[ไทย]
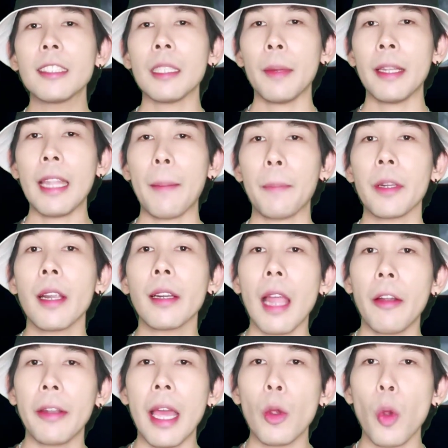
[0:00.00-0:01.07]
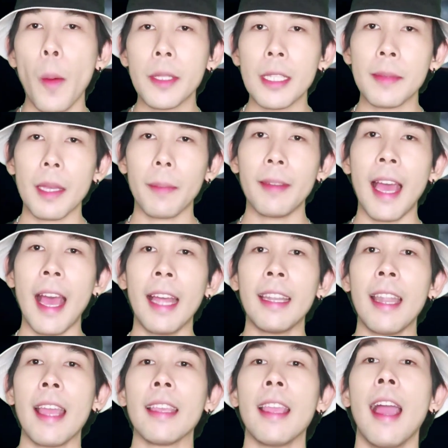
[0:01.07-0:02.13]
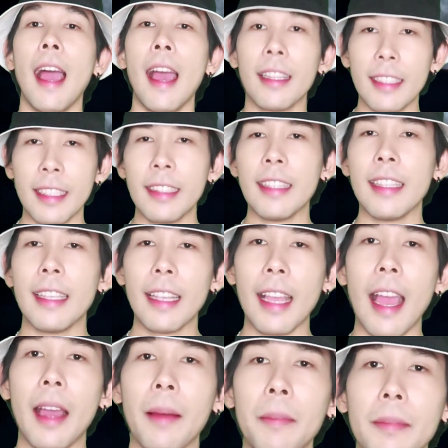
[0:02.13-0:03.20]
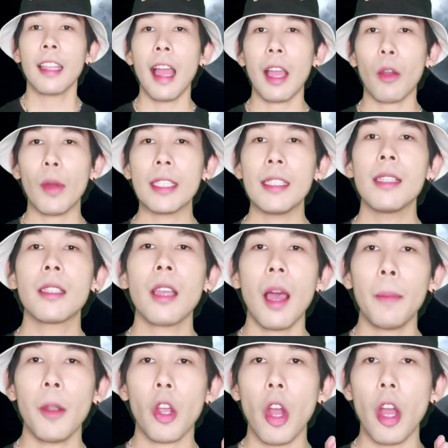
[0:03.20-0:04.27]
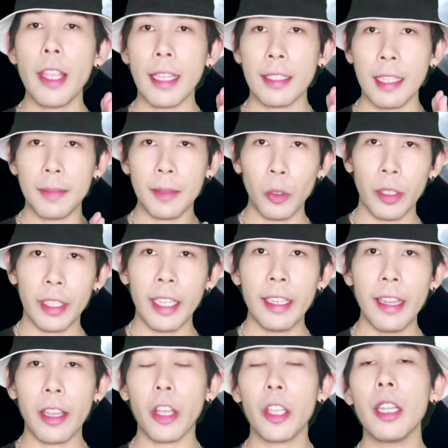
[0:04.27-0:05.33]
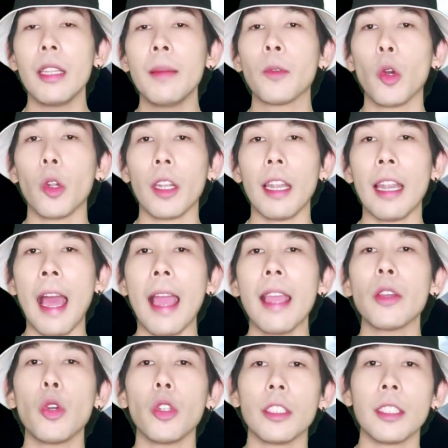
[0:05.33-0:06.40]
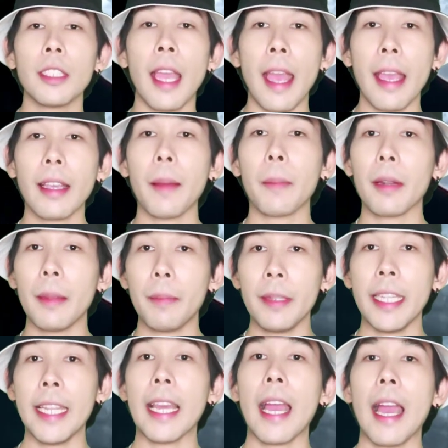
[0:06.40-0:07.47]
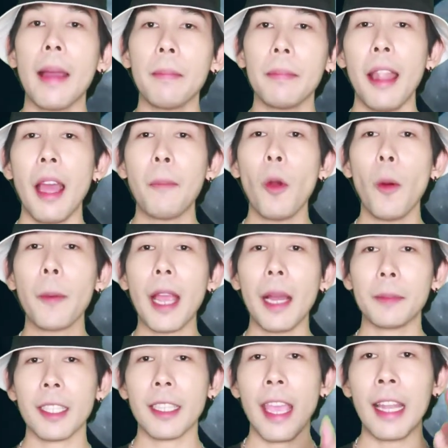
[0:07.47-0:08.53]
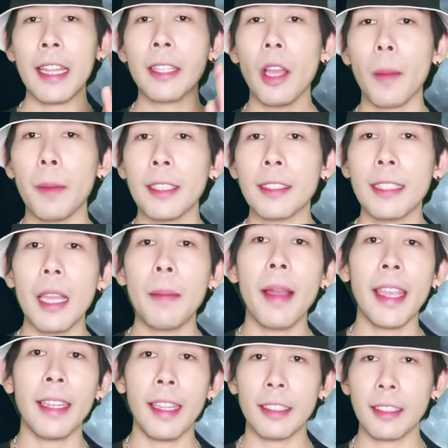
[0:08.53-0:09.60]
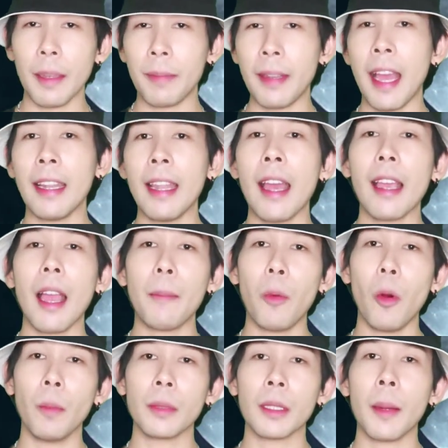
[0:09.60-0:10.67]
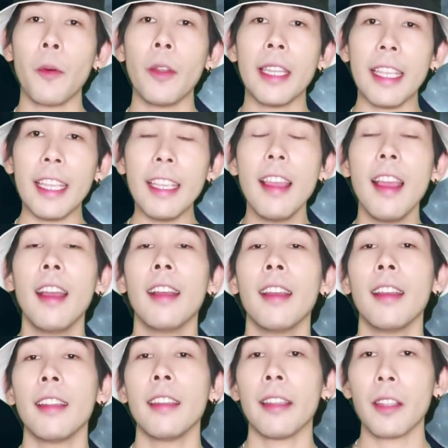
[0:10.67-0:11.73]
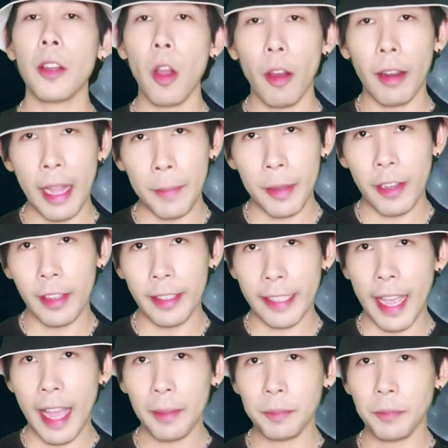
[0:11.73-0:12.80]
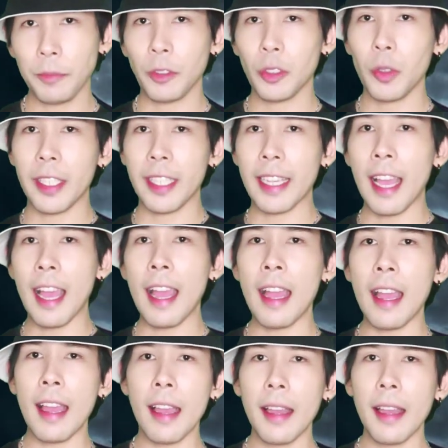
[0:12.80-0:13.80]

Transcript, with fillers: คือ 10 อันดับเรื่องราวน่ากลัวประจำสัปดาห์ในอาทิตย์นี้ครับ ถ้าหากว่าชื่นชอบแล้วก็อยากสนับสนุนกันเนี่ย ก็อย่าลืมกดไลค์กดแชร์กับคลิปนี้นะครับ แล้วพบกับ Scary Top List ได้ใหม่ในสัปดาห์หน้าครับผม สำหรับวันนี้ดิ้ต้องขอลาไปก่อนครับ สวัสดีครั